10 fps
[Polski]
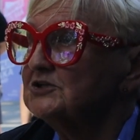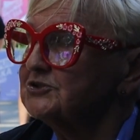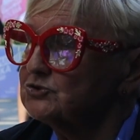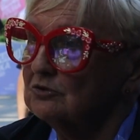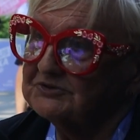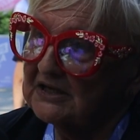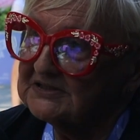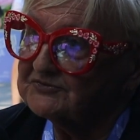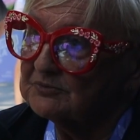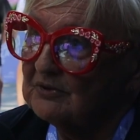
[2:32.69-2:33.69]
Zresztą ja
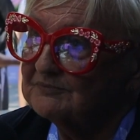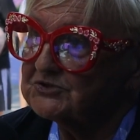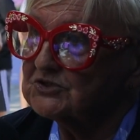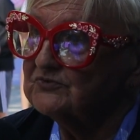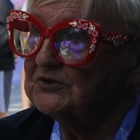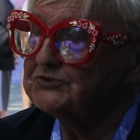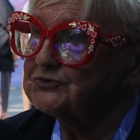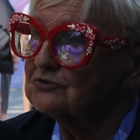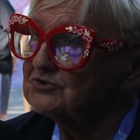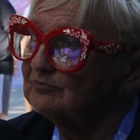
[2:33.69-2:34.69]
zawsze byłam jeszcze zwolenniczką,